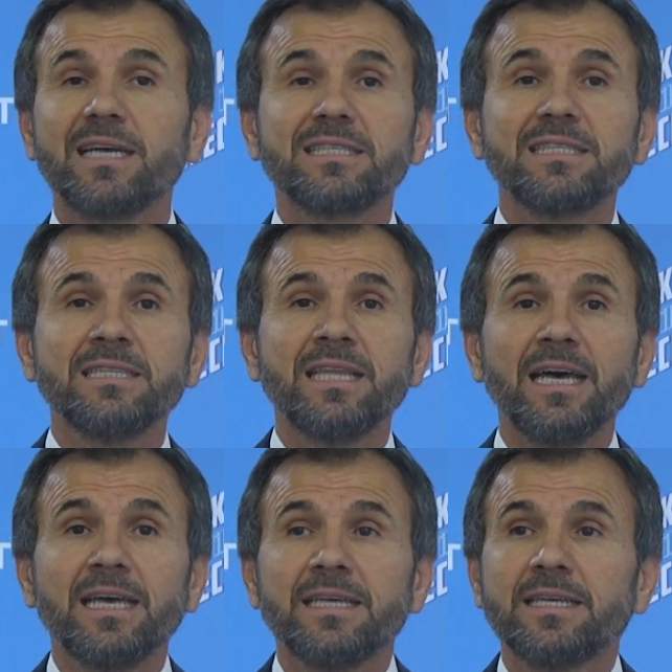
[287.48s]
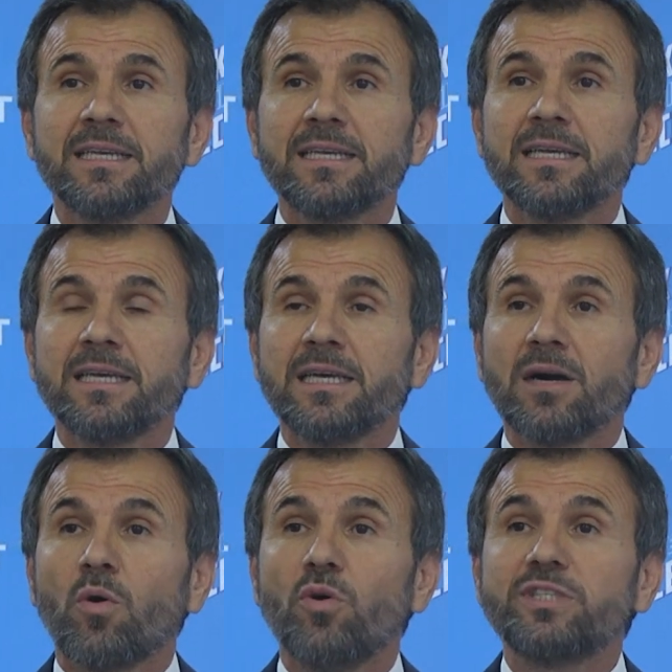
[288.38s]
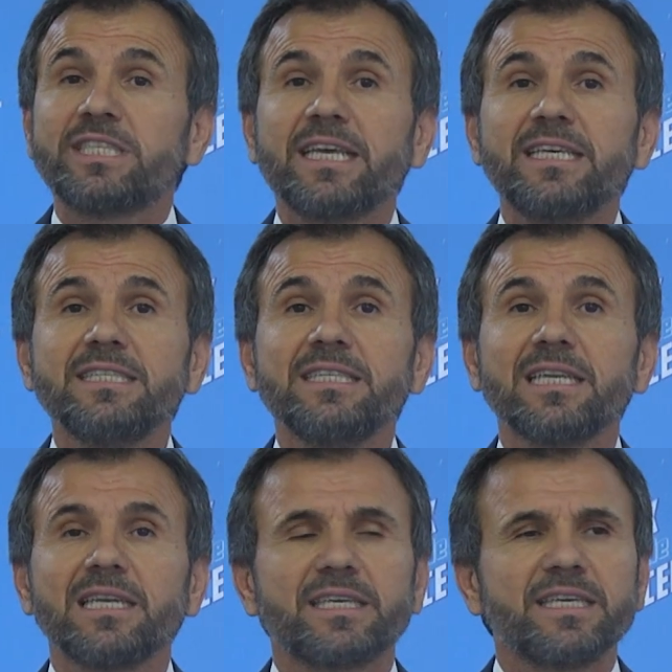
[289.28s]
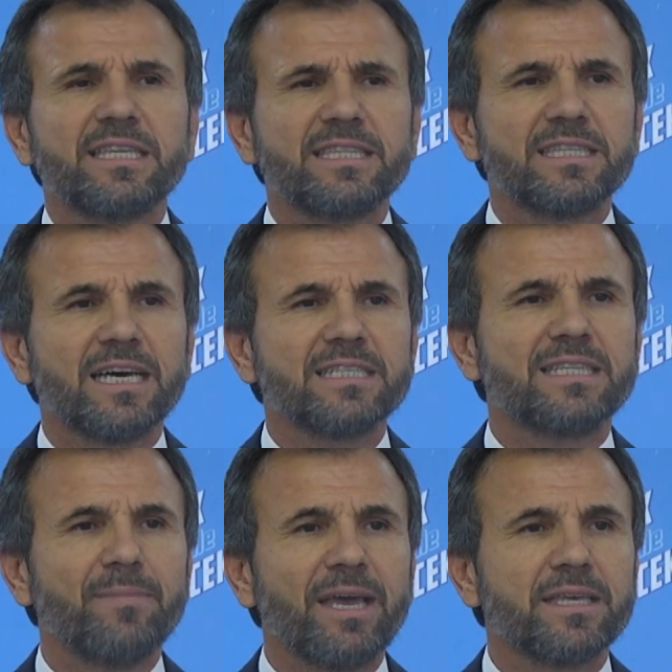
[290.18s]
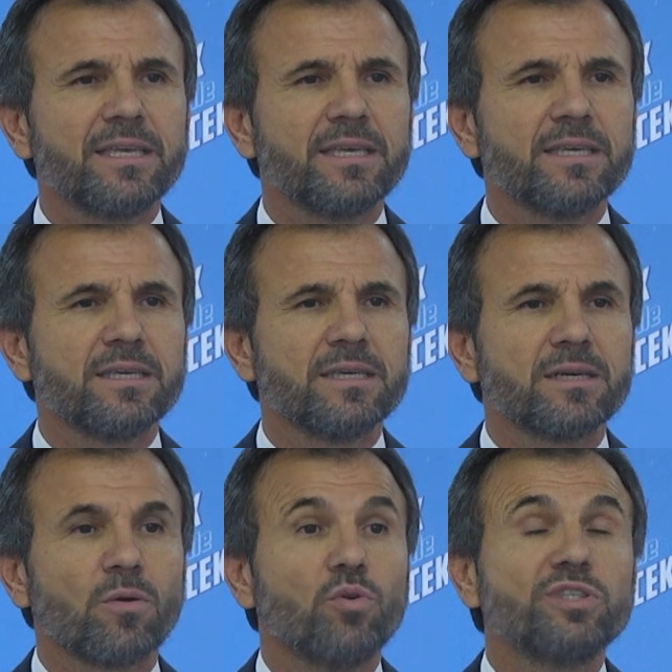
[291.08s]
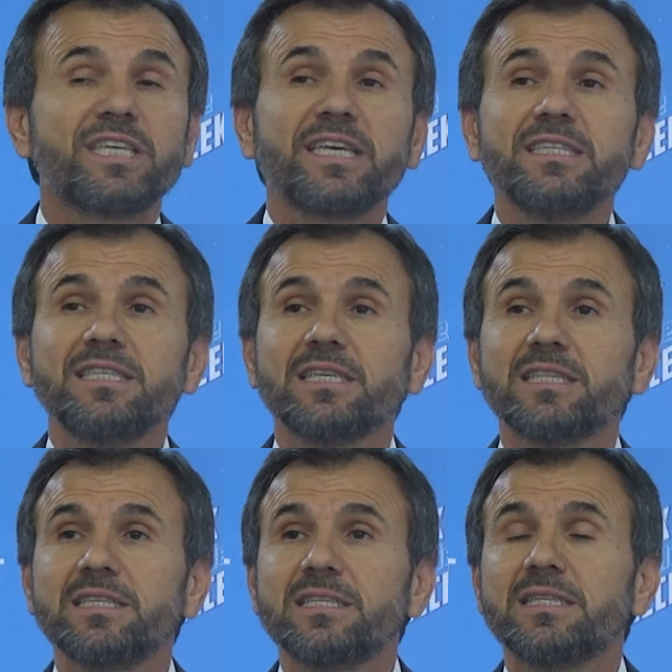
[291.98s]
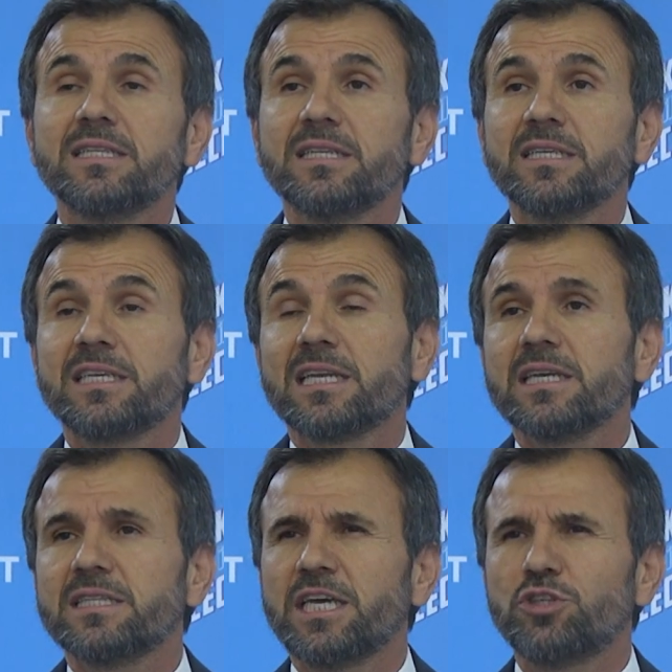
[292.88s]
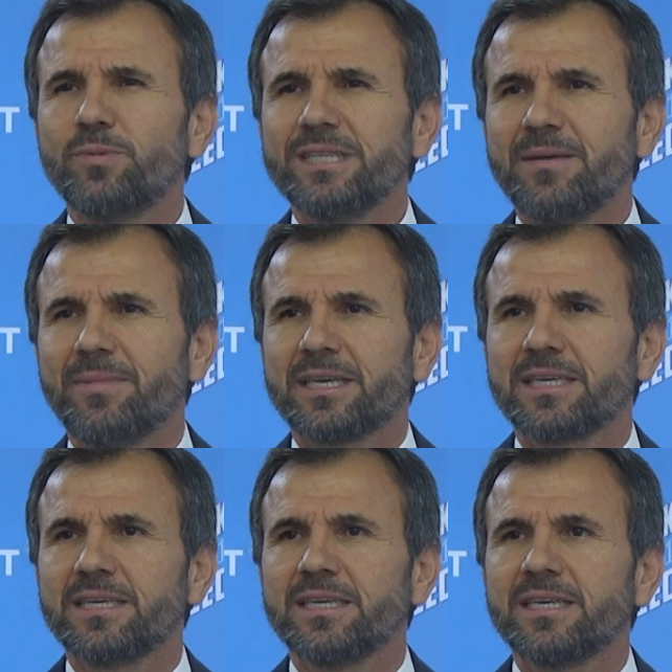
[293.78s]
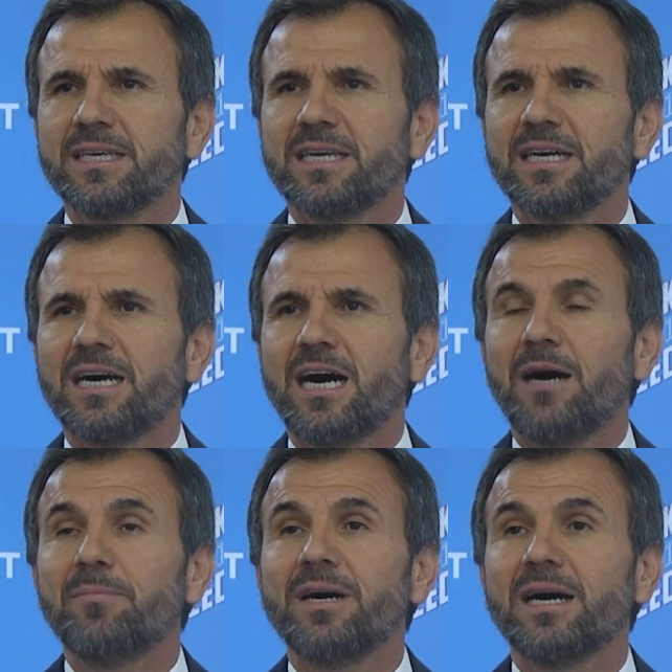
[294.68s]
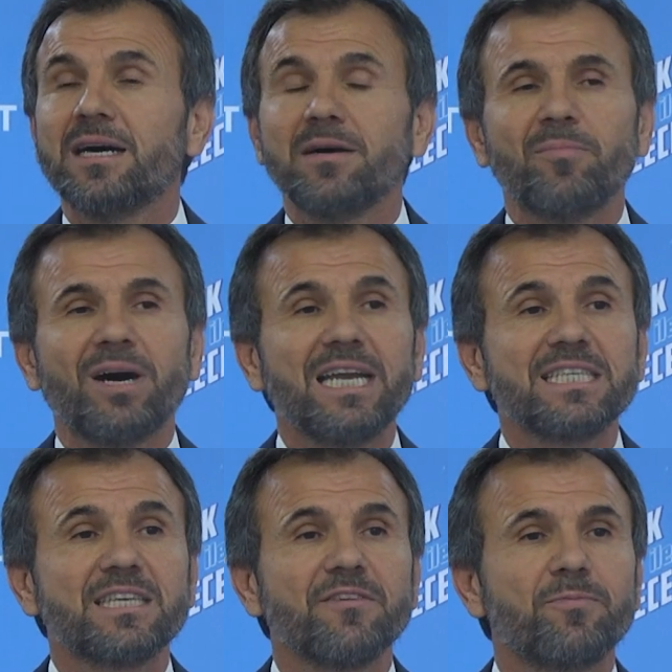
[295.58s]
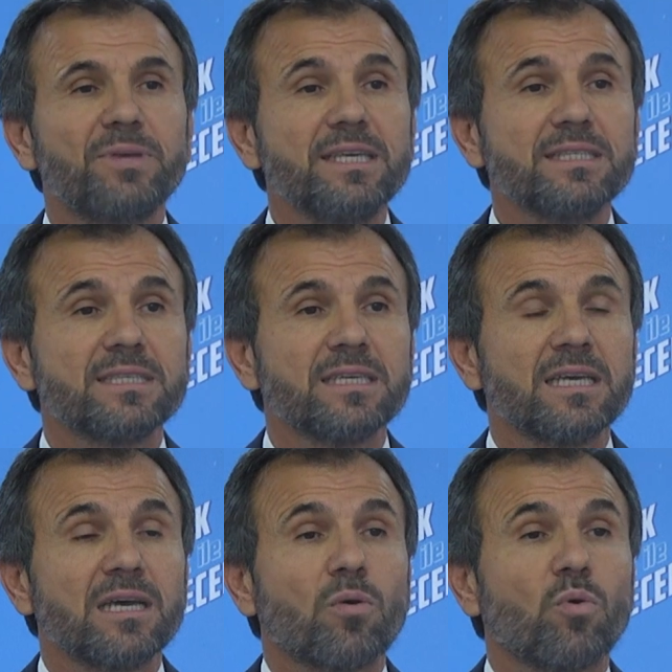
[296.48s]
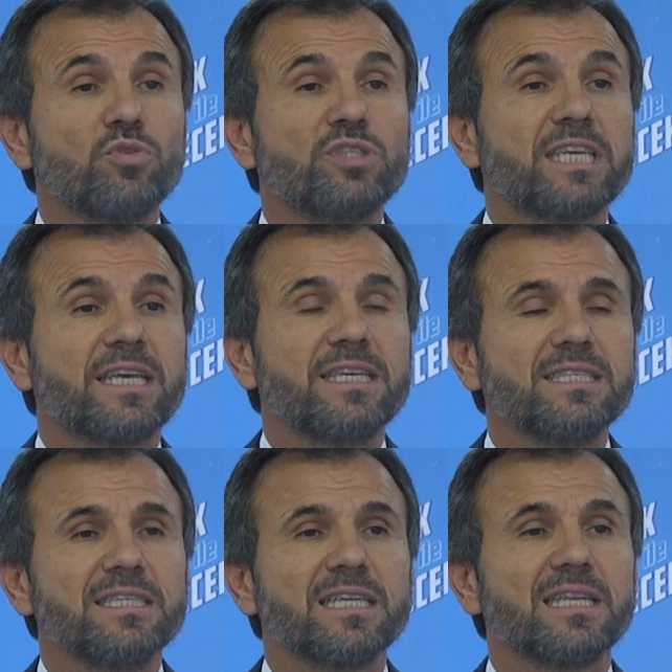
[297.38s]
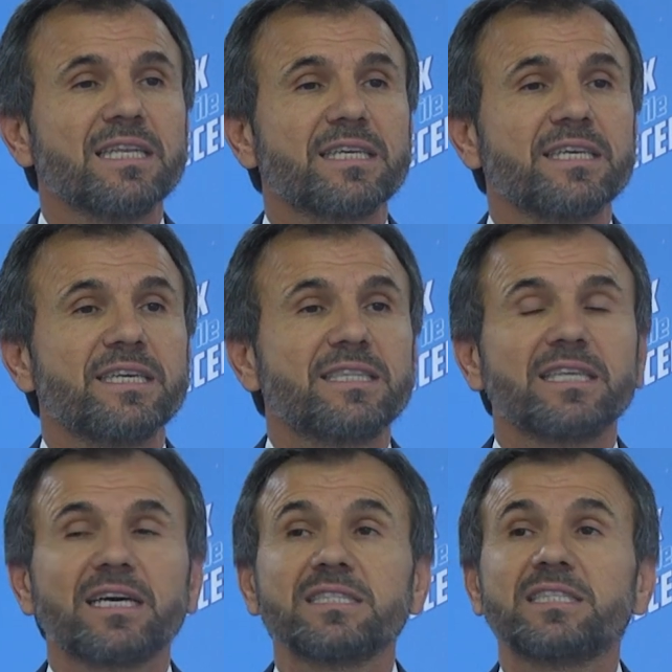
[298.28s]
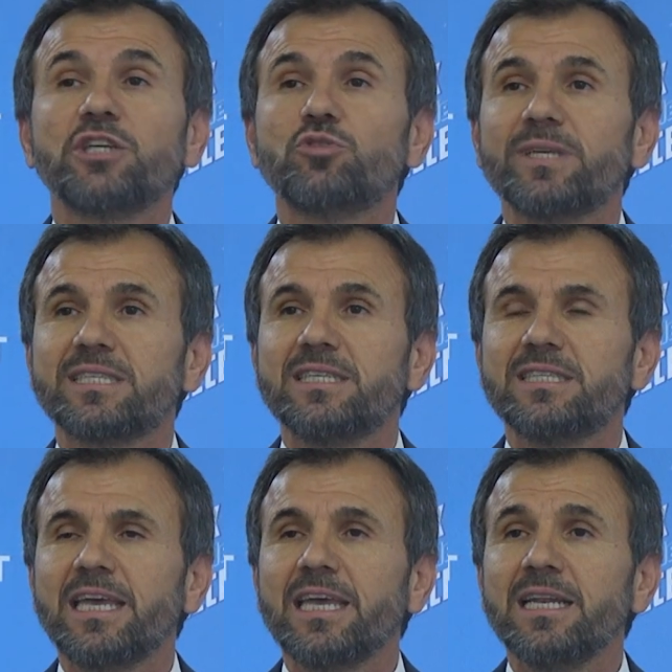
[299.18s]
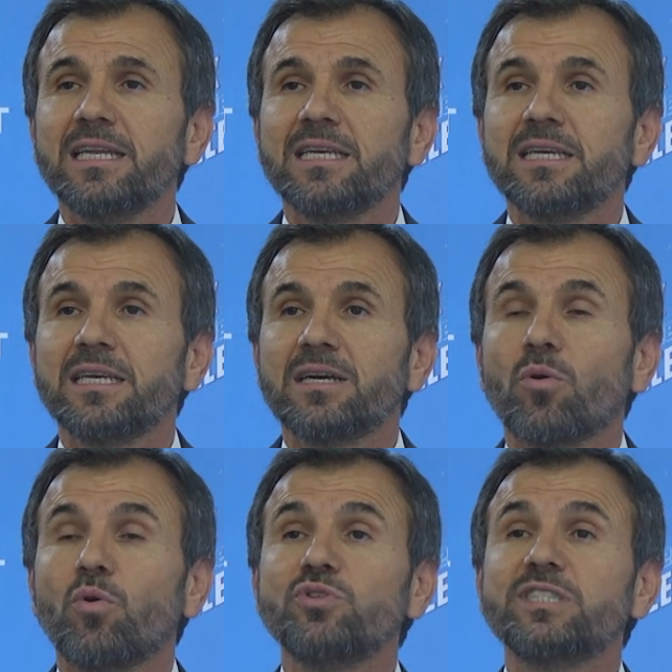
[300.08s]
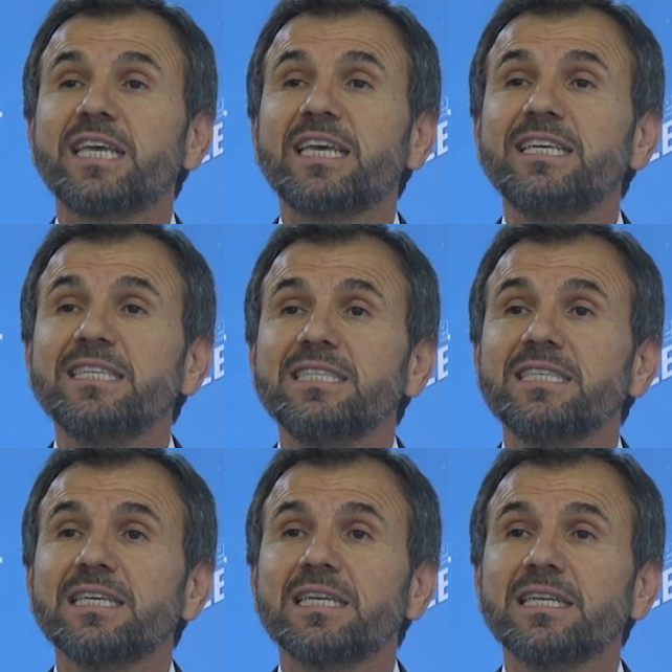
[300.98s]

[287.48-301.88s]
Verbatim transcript: Aslında 18 yıllık iktidar demek 18 yıldır yıllık tecrübe demek. Ama maalesef biz 18 yıllık iktidarın tecrübesini değil 18